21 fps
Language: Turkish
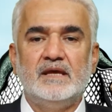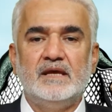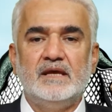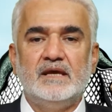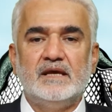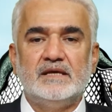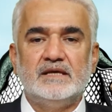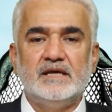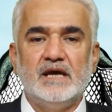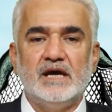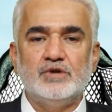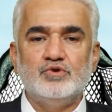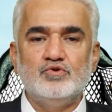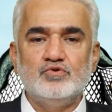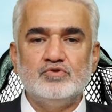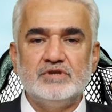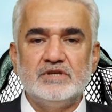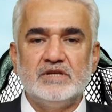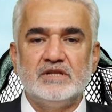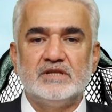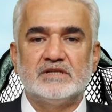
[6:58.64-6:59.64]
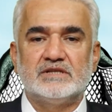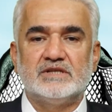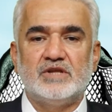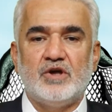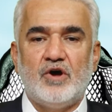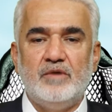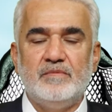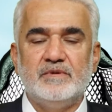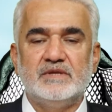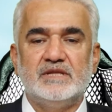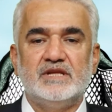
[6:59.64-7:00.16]
Ya yüz yıldır
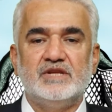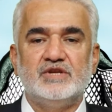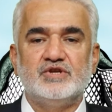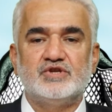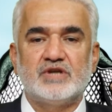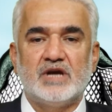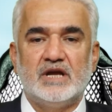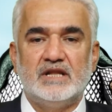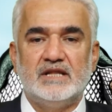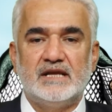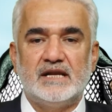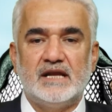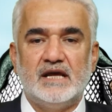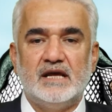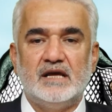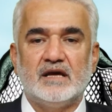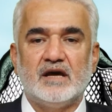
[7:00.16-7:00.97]
devam eden işgallere,